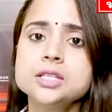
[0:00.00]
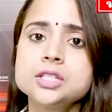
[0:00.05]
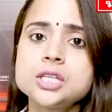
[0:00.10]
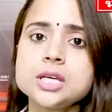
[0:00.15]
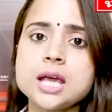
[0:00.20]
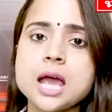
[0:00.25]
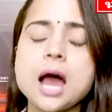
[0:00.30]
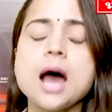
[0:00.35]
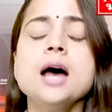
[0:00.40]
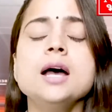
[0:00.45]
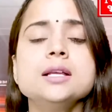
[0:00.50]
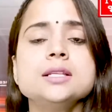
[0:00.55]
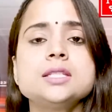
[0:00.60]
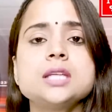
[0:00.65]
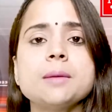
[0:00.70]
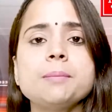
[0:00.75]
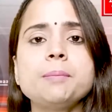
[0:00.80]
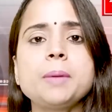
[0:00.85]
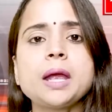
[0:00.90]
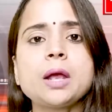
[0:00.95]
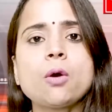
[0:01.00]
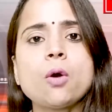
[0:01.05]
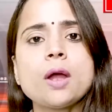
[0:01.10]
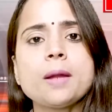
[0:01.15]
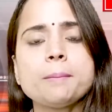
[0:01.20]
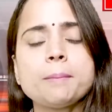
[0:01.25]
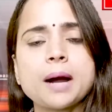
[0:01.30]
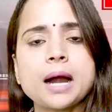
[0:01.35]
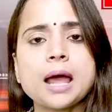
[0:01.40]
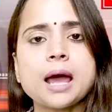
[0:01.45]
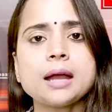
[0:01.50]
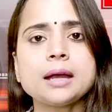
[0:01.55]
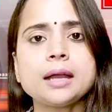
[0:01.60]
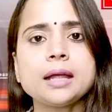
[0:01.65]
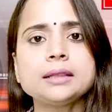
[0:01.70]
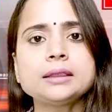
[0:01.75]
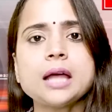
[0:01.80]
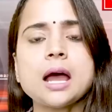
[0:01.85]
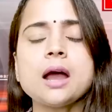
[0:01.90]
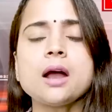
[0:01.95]
जी हाँ जब भी कोई बड़ा
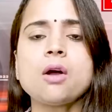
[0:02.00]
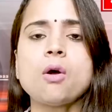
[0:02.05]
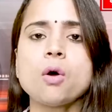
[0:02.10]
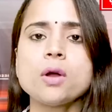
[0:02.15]
नेता